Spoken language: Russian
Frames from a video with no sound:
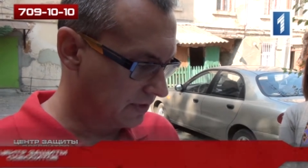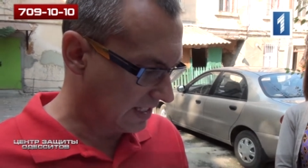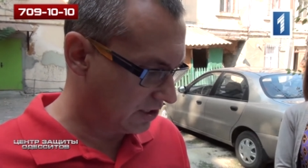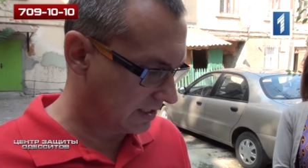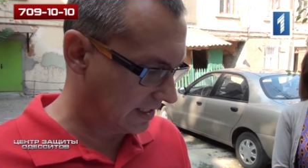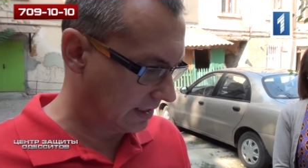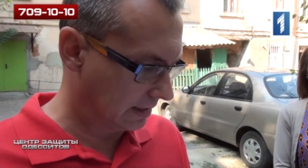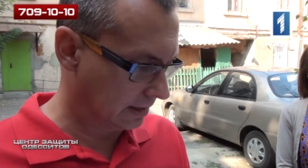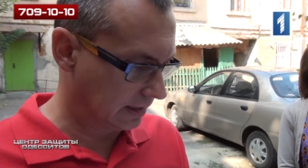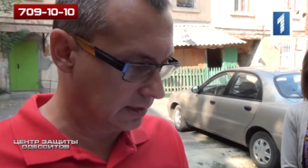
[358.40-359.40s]
всячески
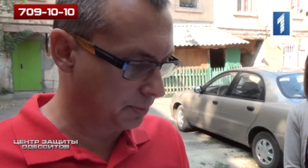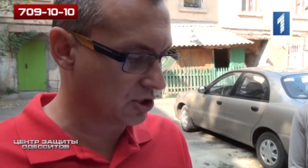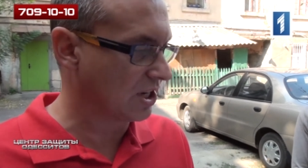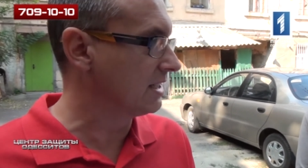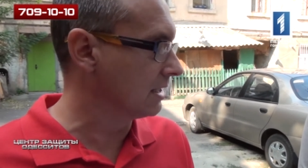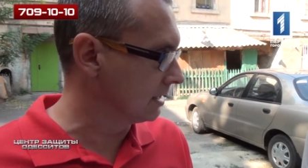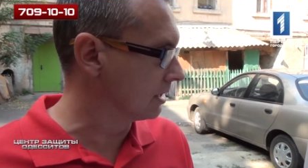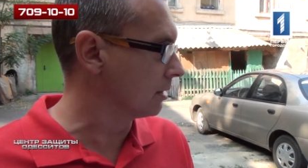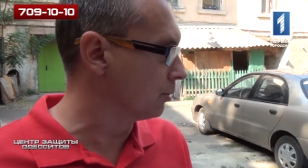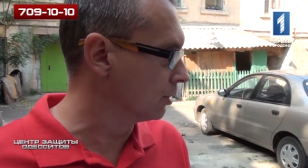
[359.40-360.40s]
избежать этих
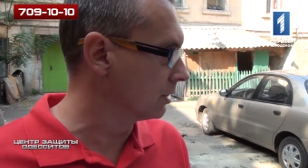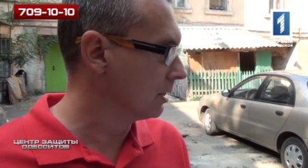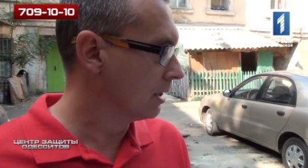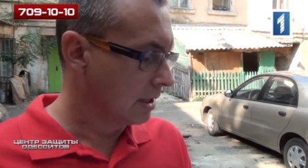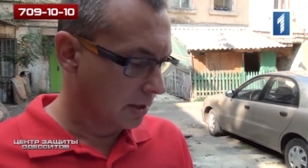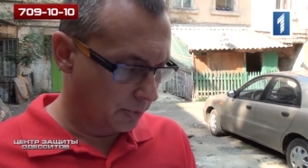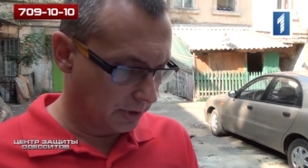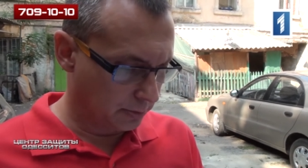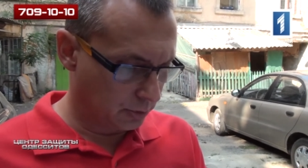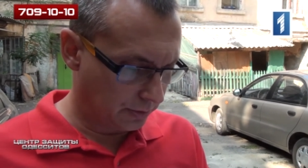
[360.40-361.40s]
работ.
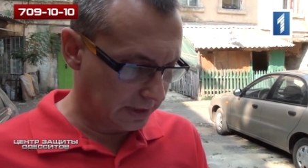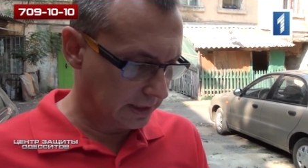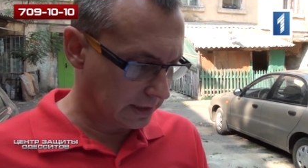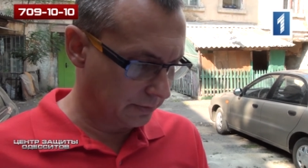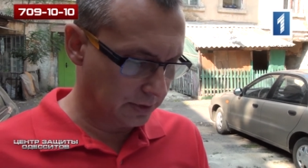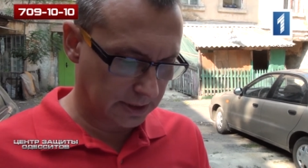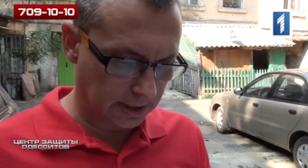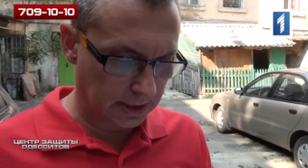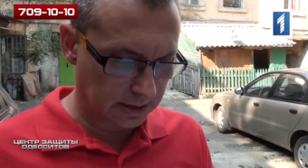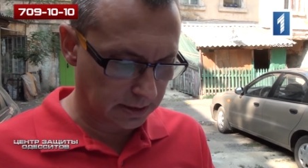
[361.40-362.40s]
Поэтому давайте, если вы с
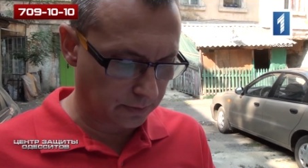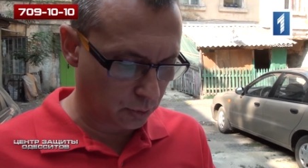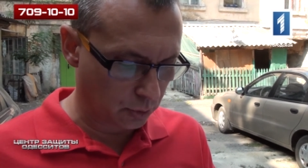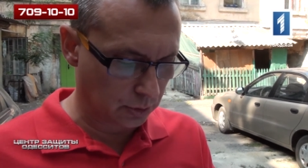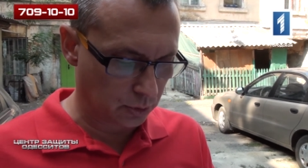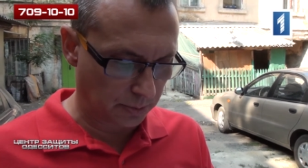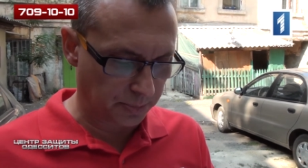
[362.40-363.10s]
2013 года уже